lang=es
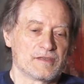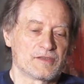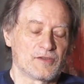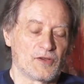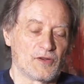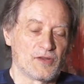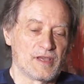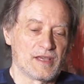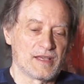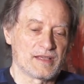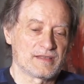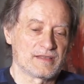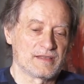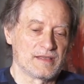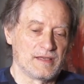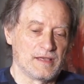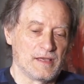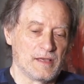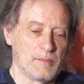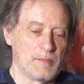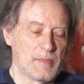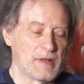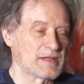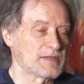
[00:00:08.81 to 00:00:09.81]

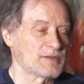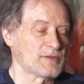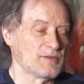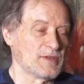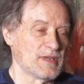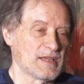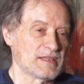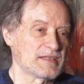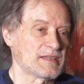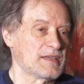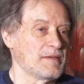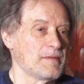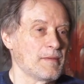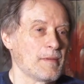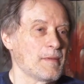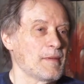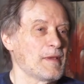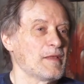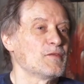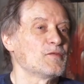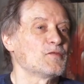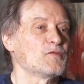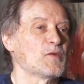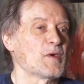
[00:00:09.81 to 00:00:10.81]
Jean-François Fogel,
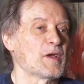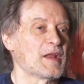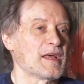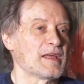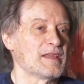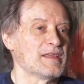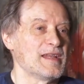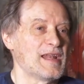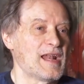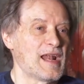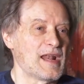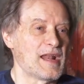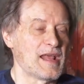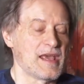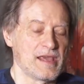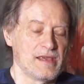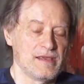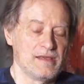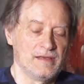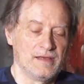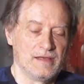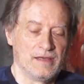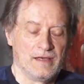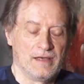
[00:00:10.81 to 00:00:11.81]
falleció a los
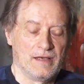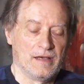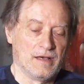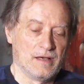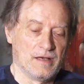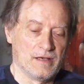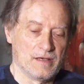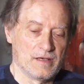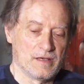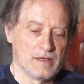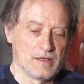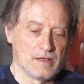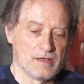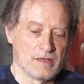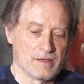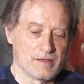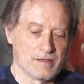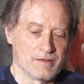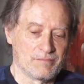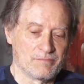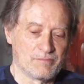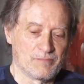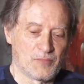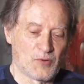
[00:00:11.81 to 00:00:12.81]
76 años en París
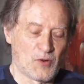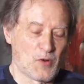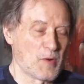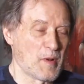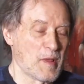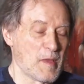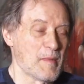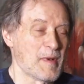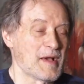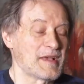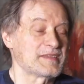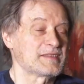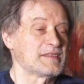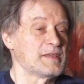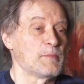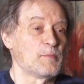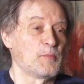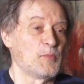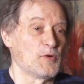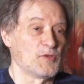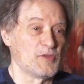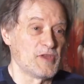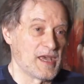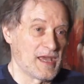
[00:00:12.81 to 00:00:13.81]
después de sufrir un
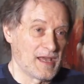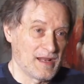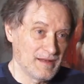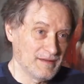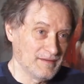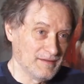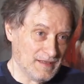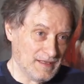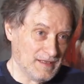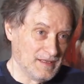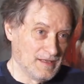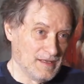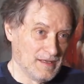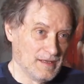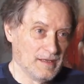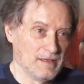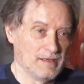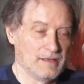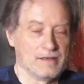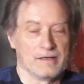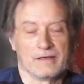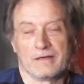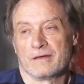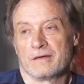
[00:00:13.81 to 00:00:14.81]
accidente cerebrovascular,